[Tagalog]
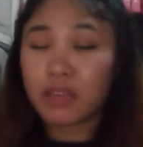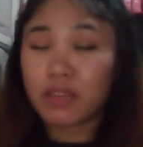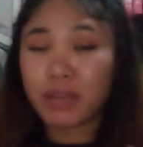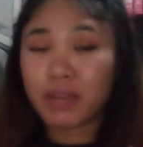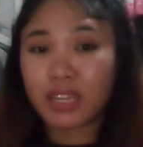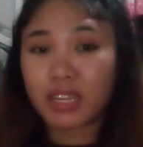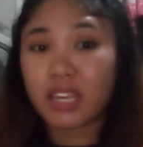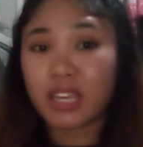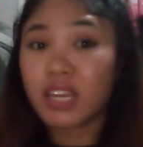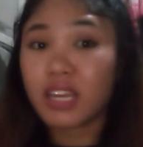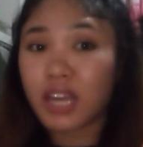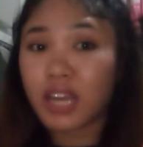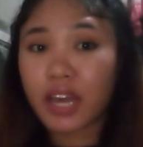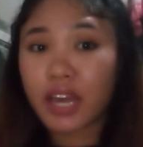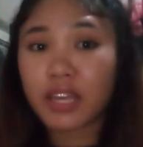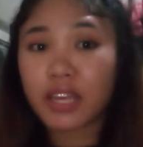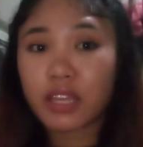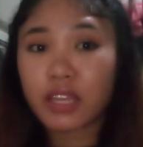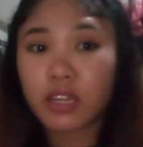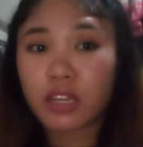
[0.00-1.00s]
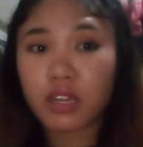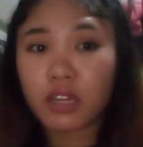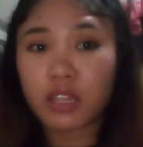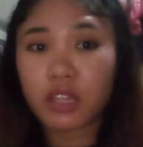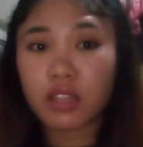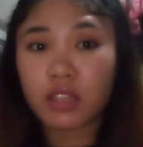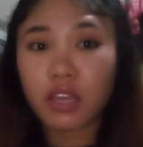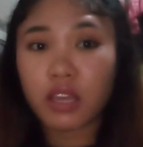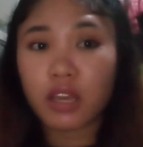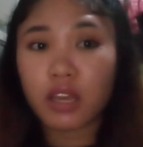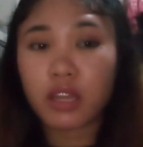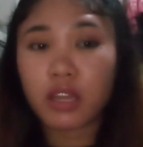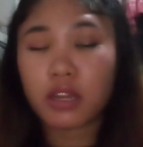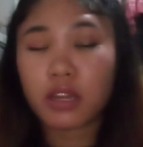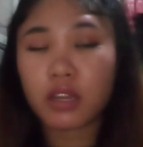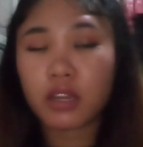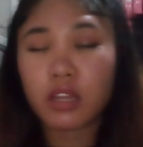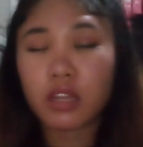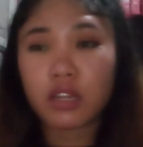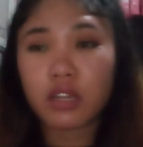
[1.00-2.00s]
mag-iingay and
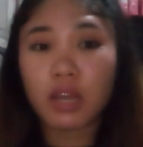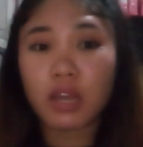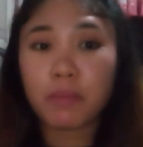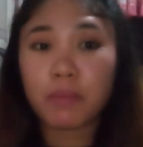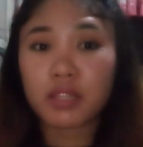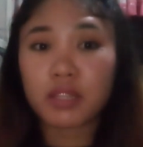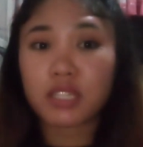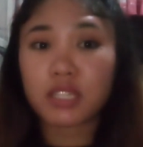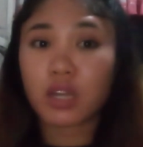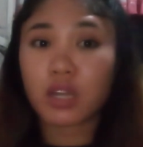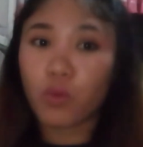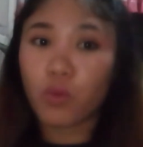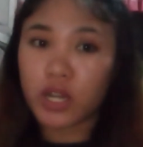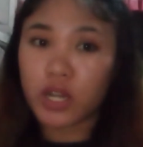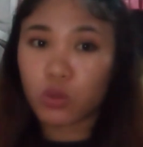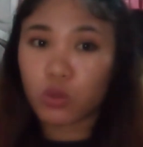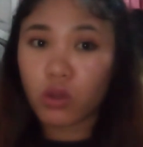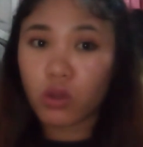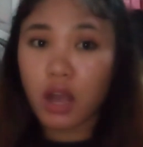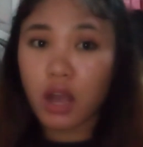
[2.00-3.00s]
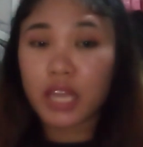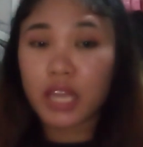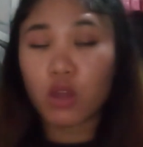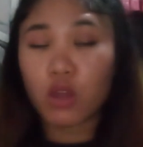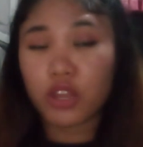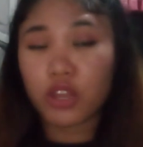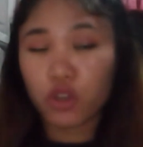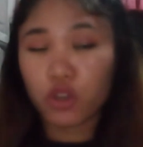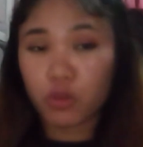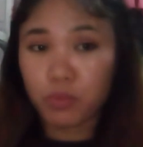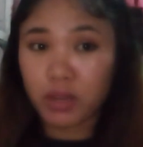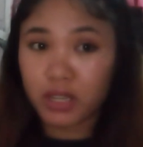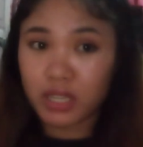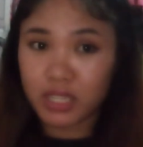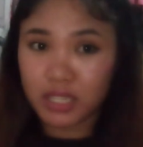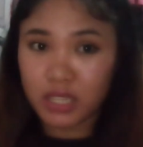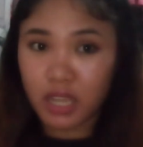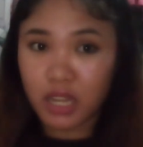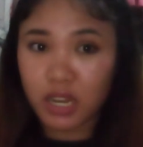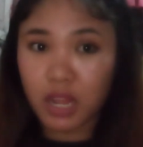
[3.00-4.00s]
then dapat nasa kwarto ka ikaw lang yung
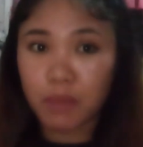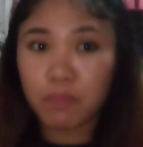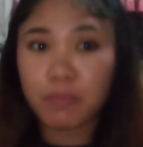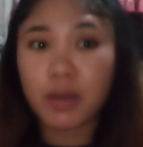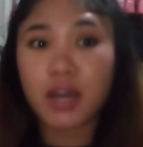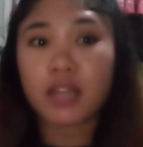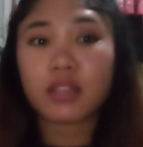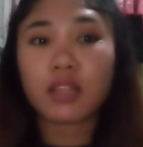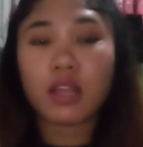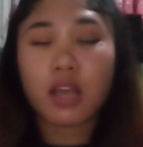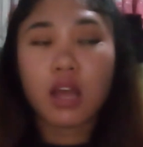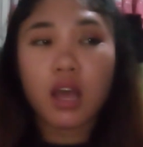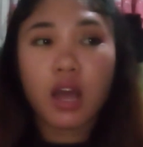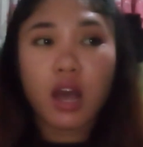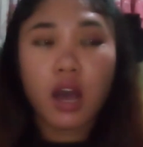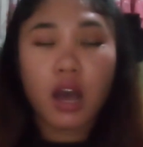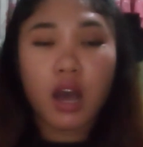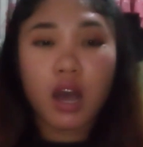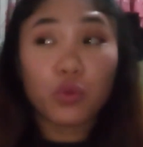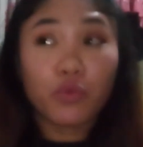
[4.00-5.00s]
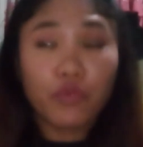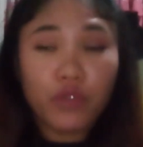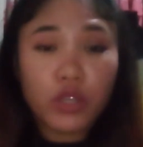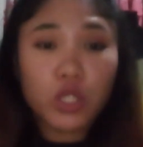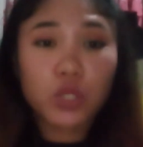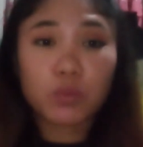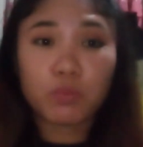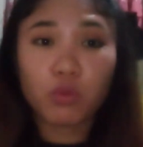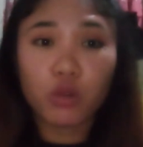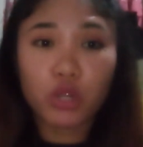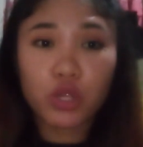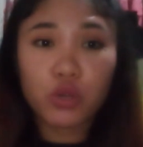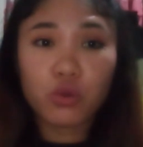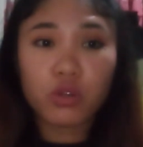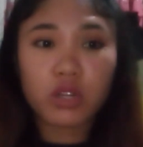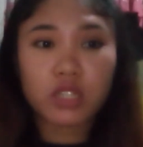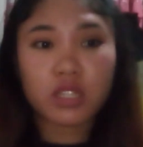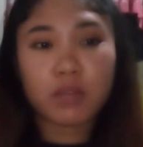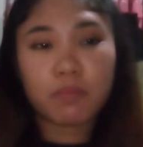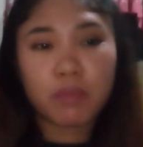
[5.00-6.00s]
mag-isa dapat yung peaceful yung
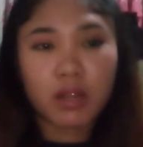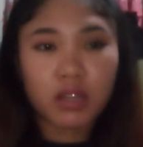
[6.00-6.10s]
nasa